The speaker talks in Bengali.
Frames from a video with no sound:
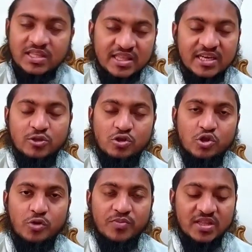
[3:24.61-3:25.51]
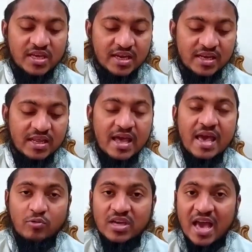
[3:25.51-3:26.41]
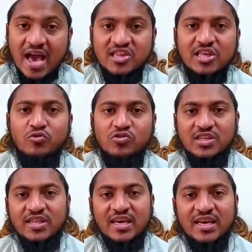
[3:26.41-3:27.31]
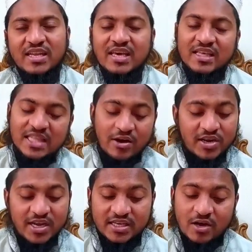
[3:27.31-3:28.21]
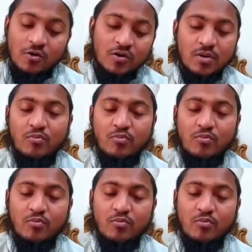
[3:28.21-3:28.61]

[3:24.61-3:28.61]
তাদেরকে যদি স্বপ্নে দেখেন এমনকি হাসি খুশি দেখেন তাহলে এটাও